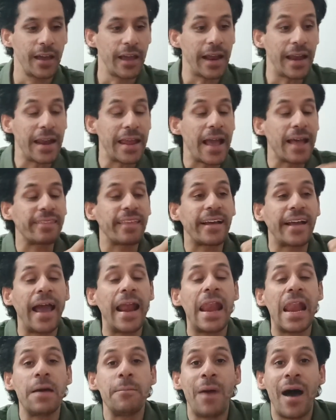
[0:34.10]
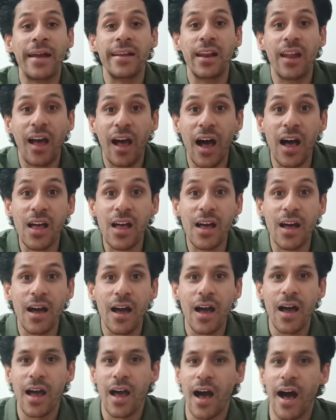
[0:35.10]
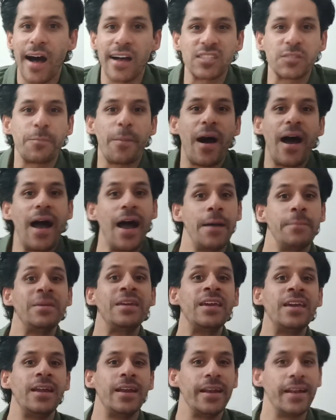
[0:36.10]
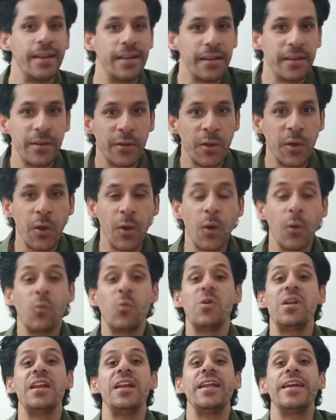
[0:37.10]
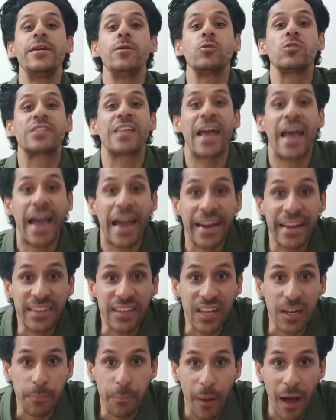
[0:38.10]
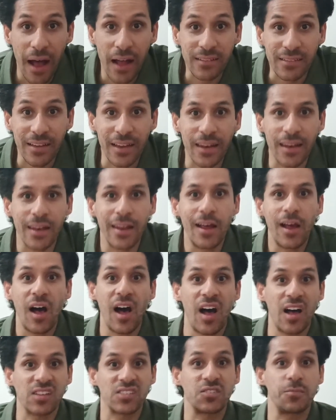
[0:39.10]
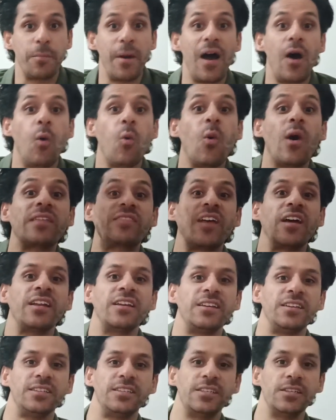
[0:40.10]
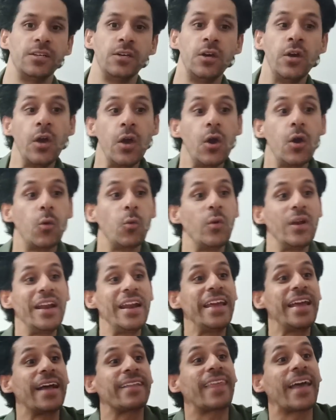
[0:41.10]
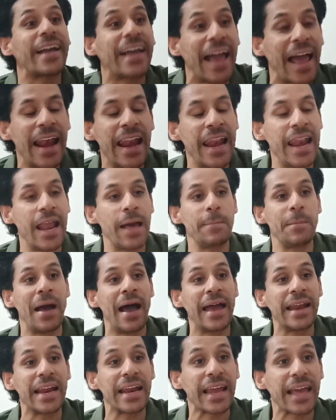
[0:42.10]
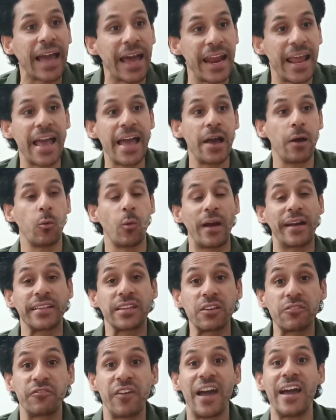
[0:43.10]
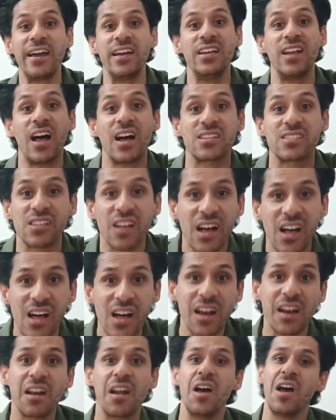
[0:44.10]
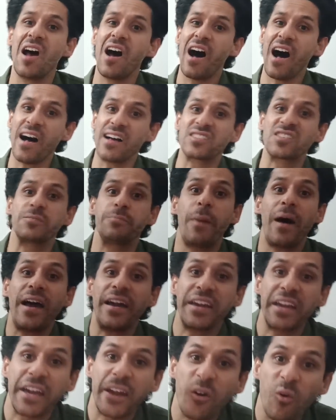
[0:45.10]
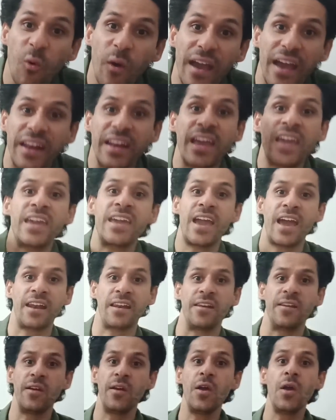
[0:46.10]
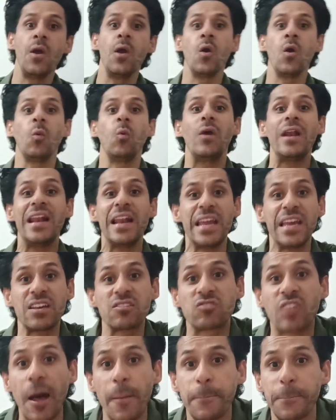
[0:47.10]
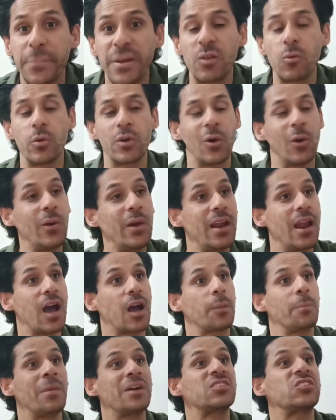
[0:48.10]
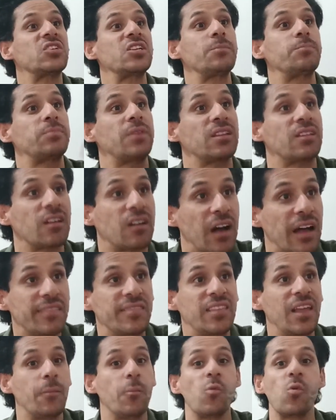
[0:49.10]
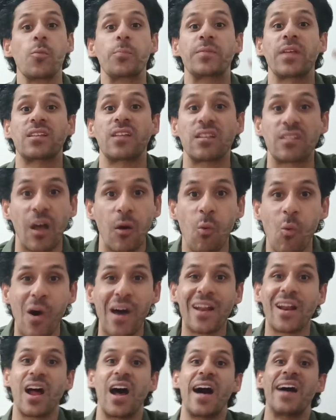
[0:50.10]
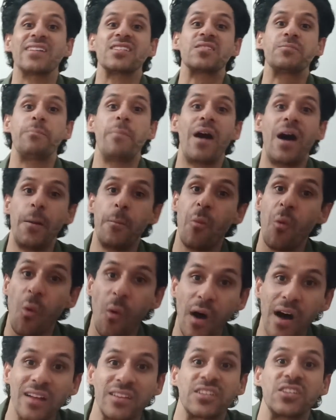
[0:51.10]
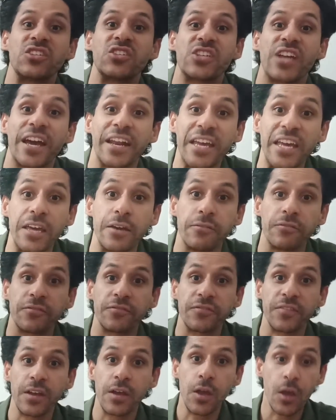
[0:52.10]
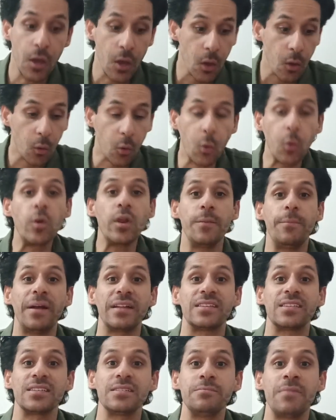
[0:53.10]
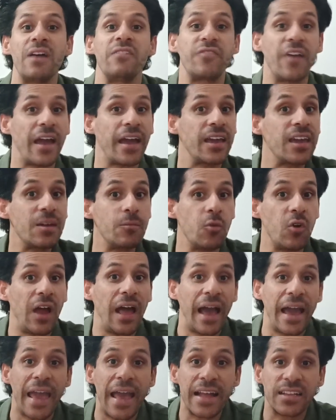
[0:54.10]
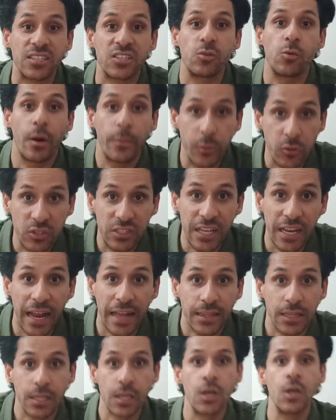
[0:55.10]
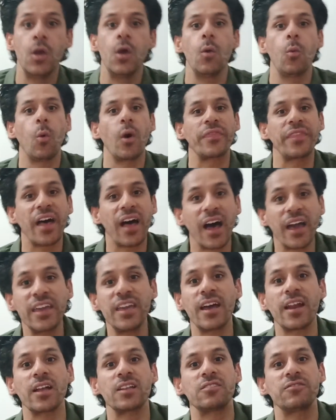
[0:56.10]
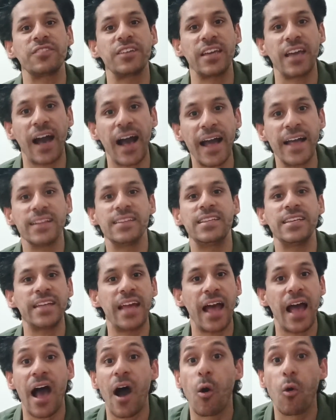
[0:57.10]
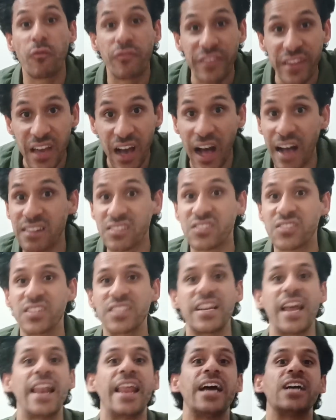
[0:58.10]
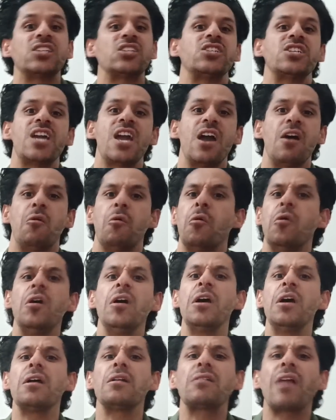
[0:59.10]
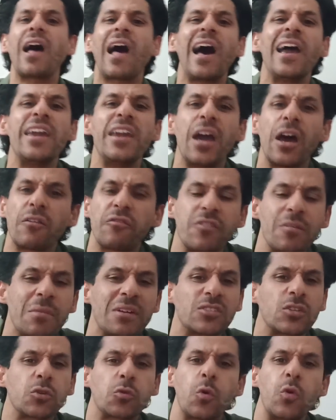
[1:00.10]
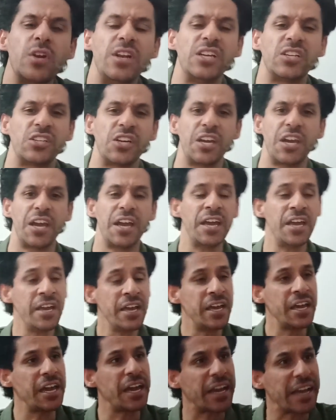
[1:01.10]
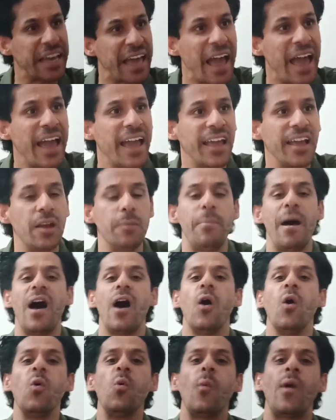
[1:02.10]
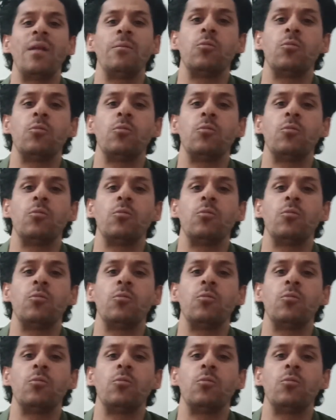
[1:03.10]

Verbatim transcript: اللي يتكلم عن الحق أصبح عميل واللي يساند الباطل أصبح وطني واللي يتكلم عن الغلاء وارتفاع الأسعار أصبح إخوانيا واللي يطبل ويقول لك مصر بتتقدم وبتتطور أصبح مواطن شريف قلبت مفاهيم الحياة وبدلت وتغيرت في عهدنا أو في عصرنا الأشياء تغير في مصر كل شيء الجاهل بقى هو